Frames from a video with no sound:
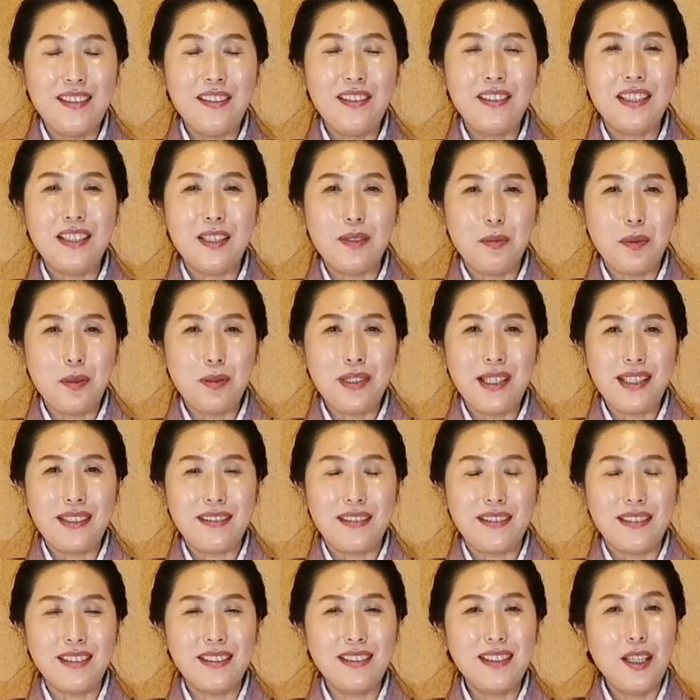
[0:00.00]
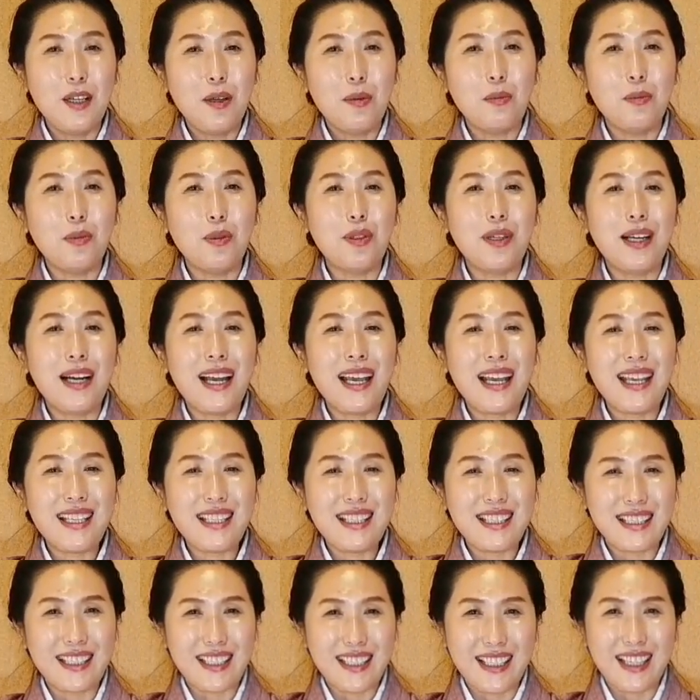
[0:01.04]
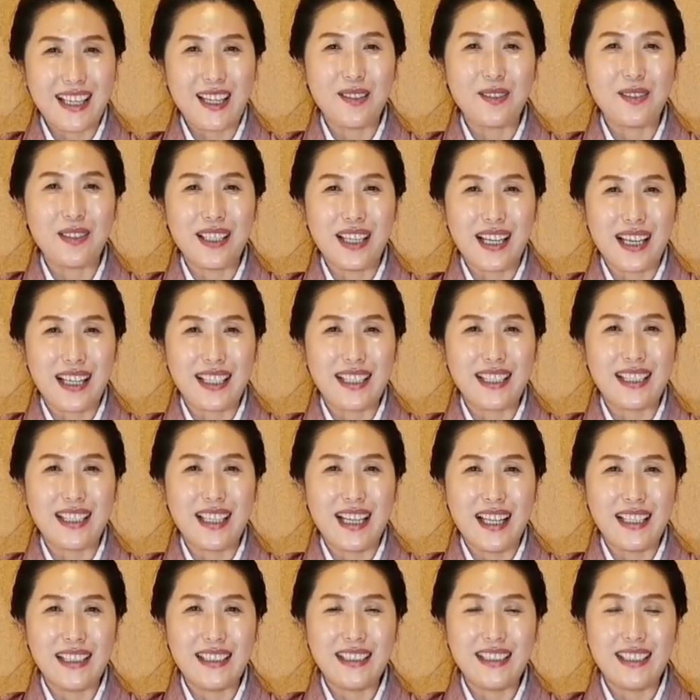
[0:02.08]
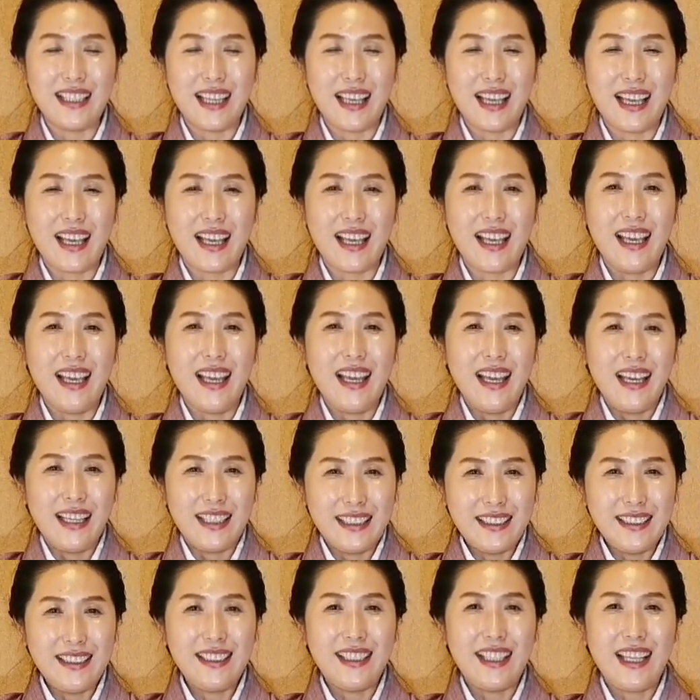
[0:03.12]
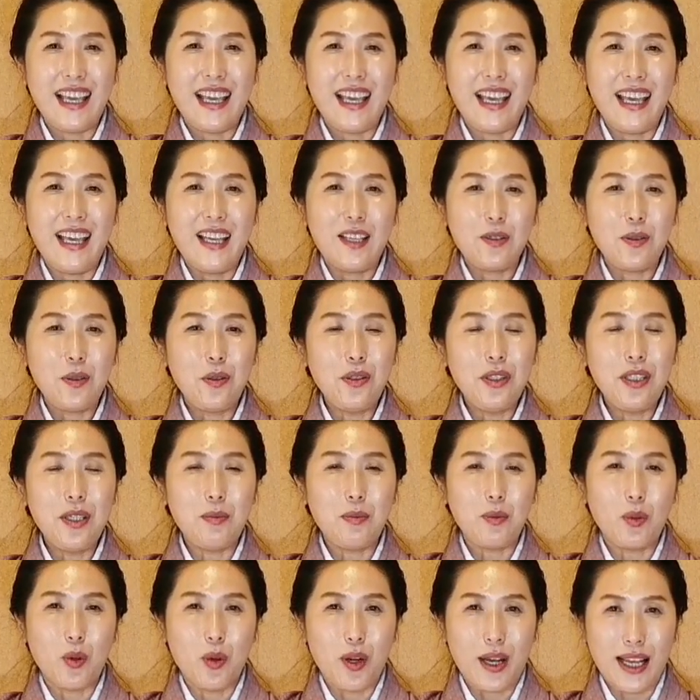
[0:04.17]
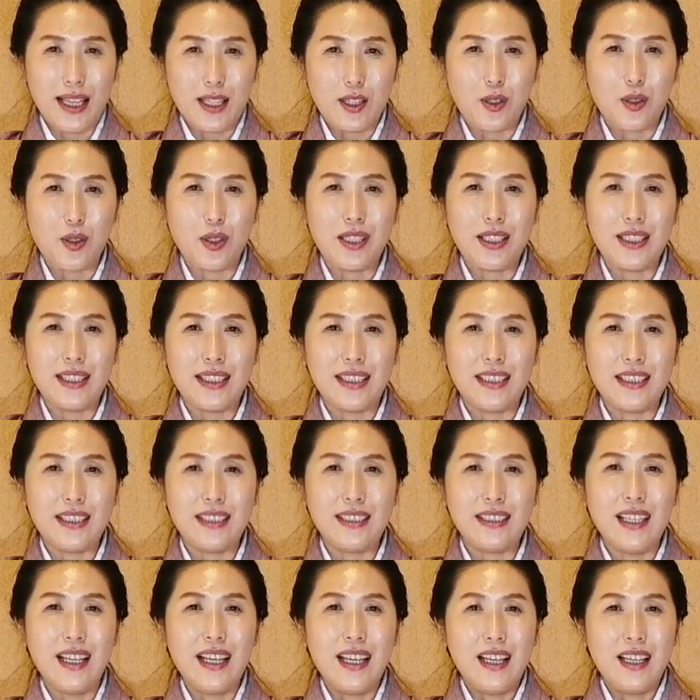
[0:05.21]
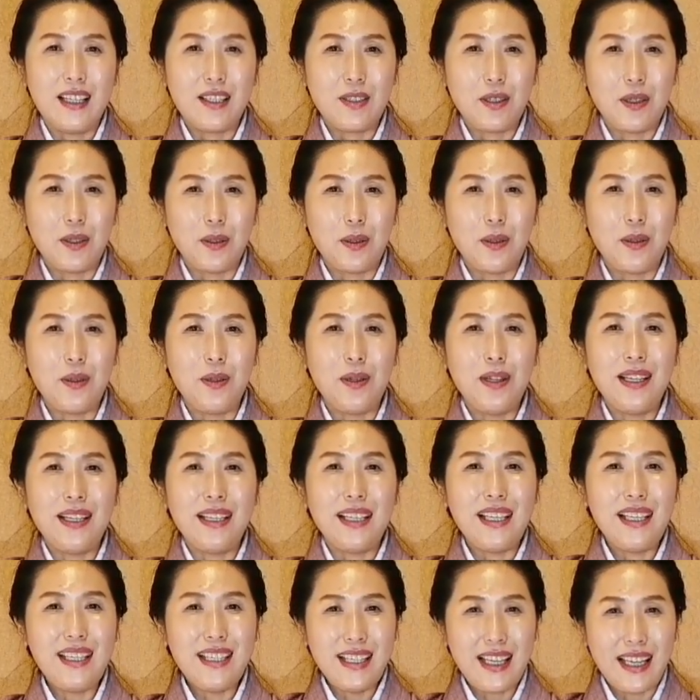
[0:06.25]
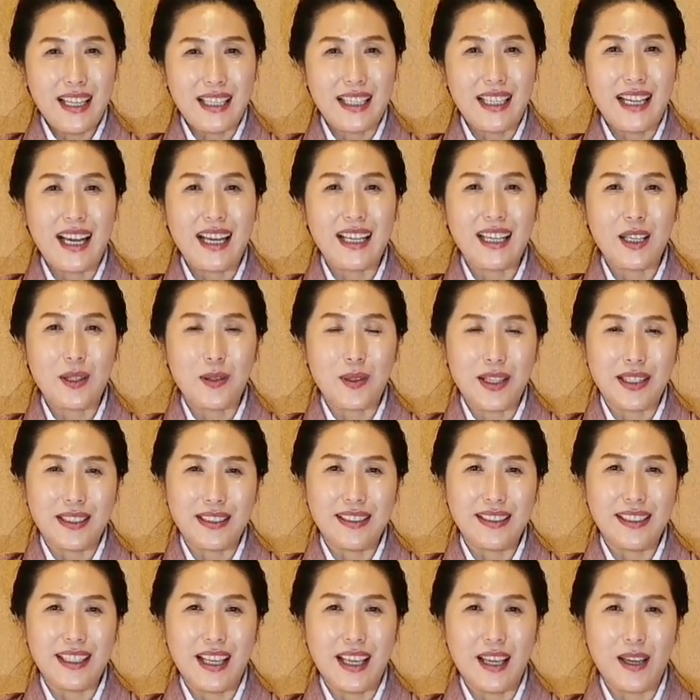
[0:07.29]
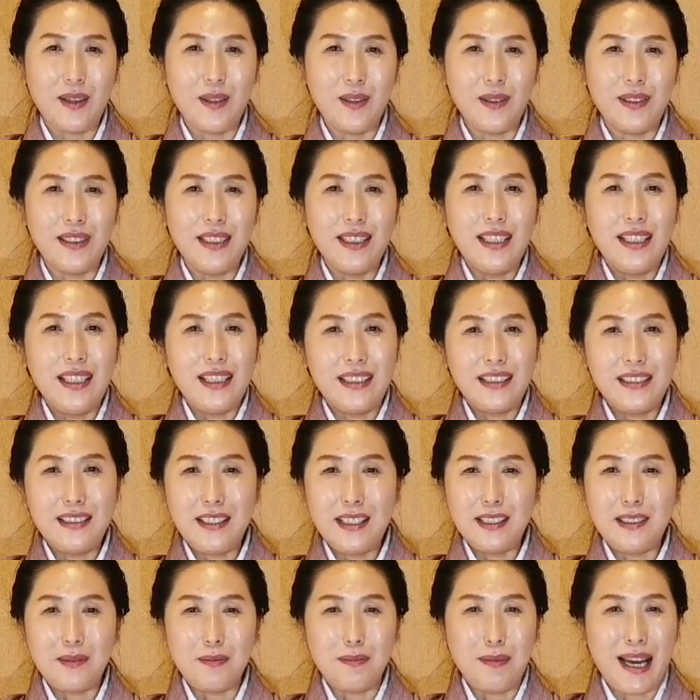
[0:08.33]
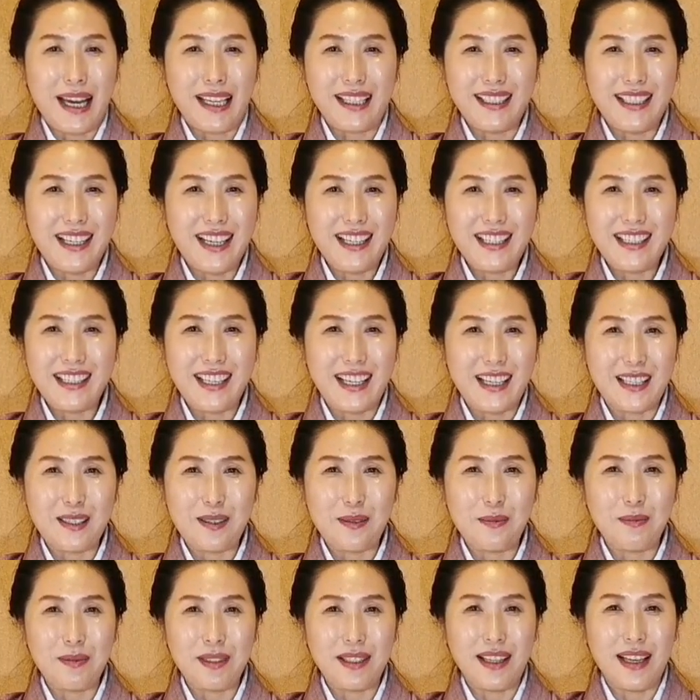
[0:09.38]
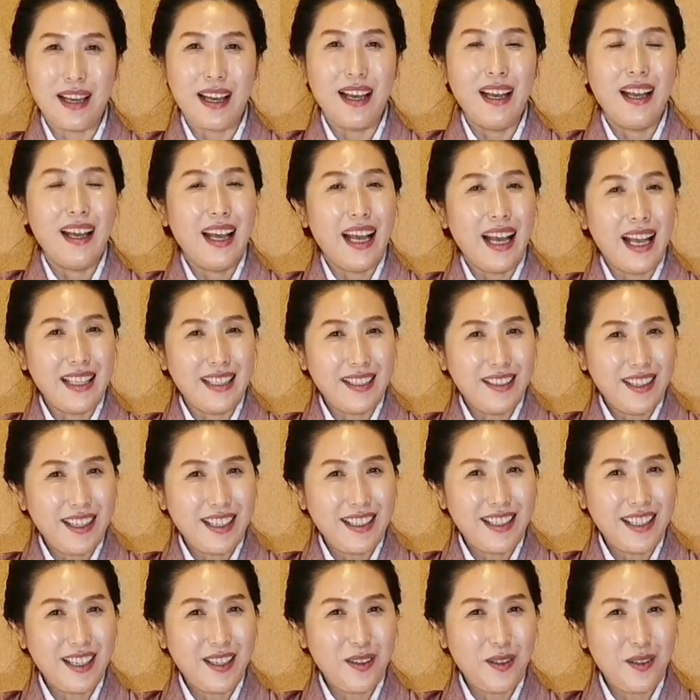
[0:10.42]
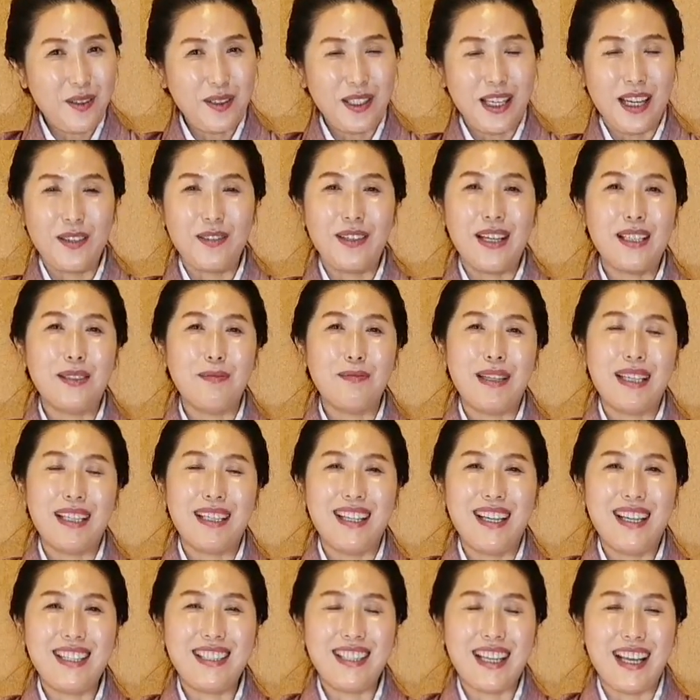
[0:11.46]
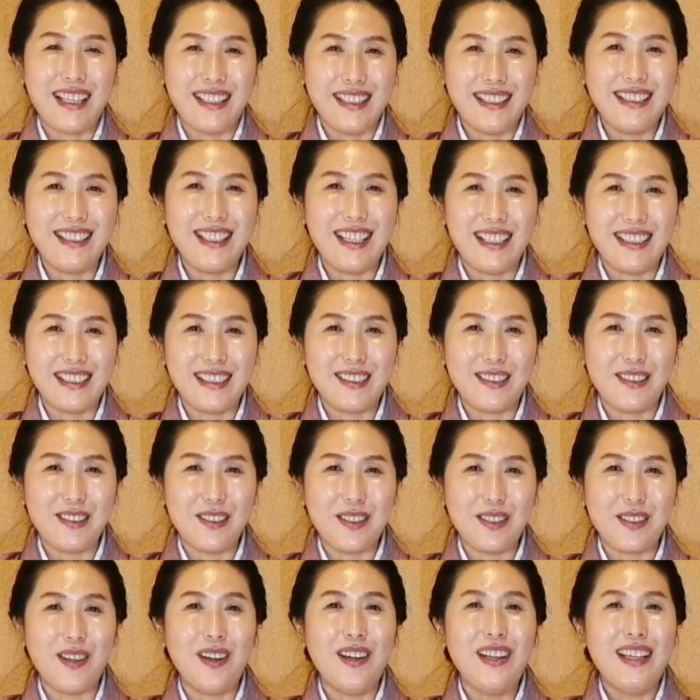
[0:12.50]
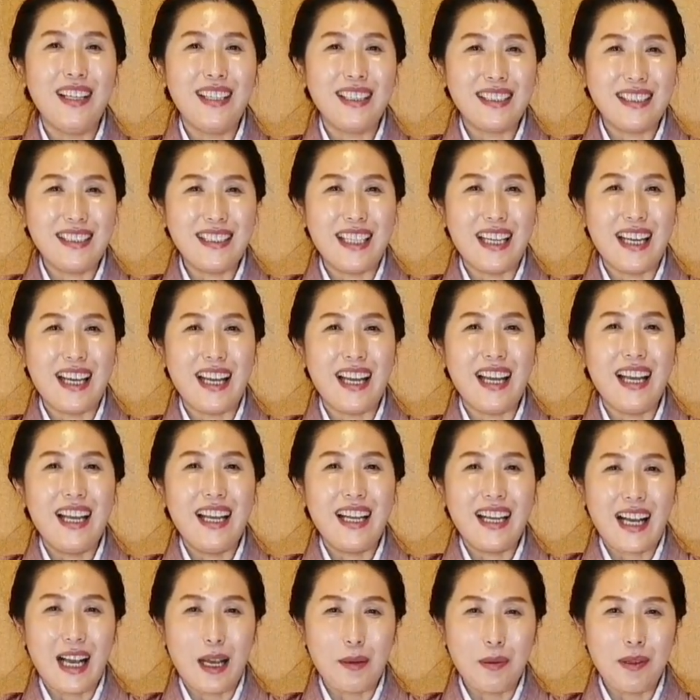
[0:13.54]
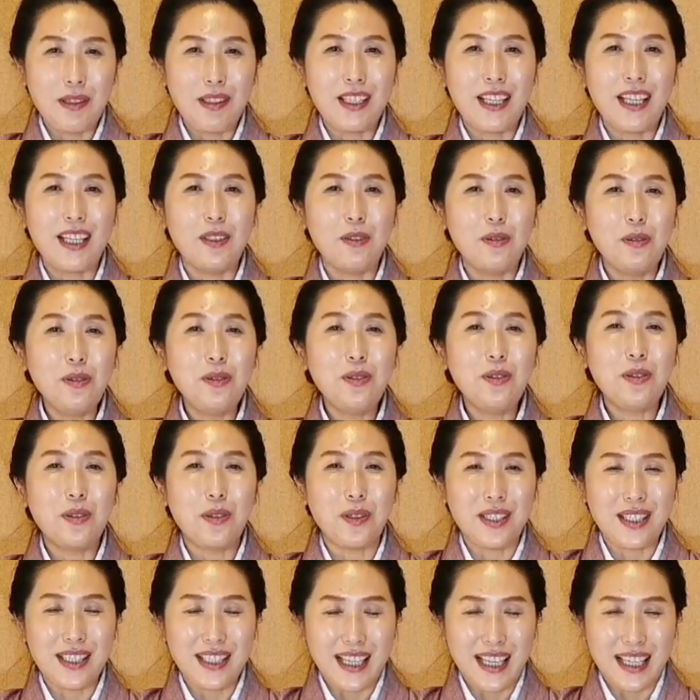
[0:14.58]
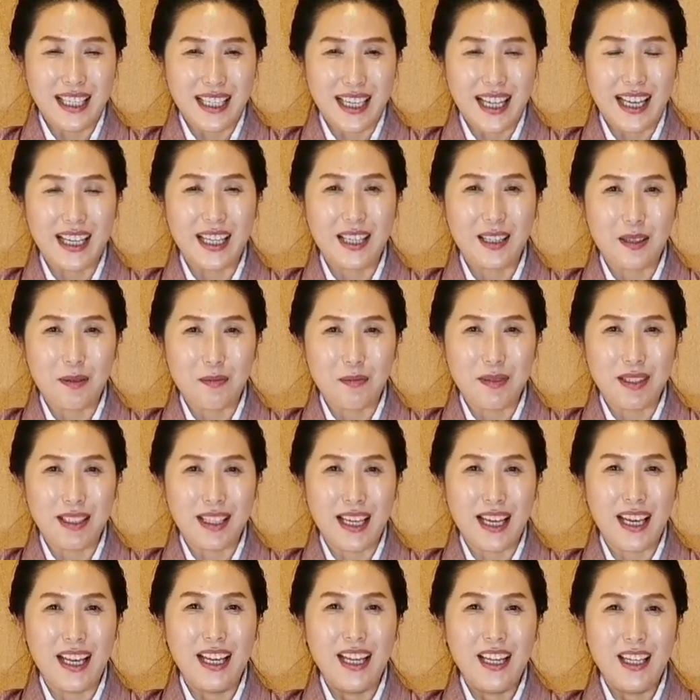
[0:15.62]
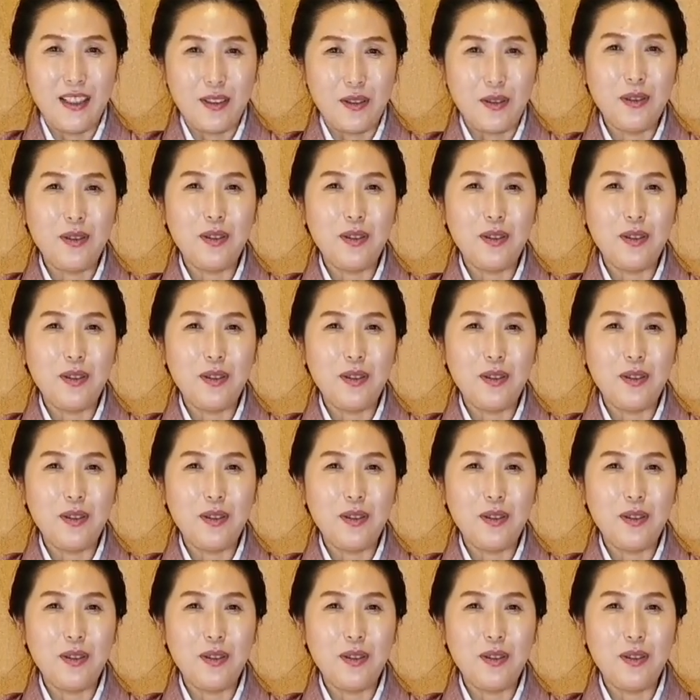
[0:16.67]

그거를 일본에서는 모카에츠키라고 이야기를 하는데 그때 손님과 주인은 서로 인사를 하게 되는데요. 그때는 말을 하지 않습니다. 안녕하세요 라고 하는 말을 하지 않는다는 거죠. 그냥 가볍게 눈으로 인사를 하게 됩니다.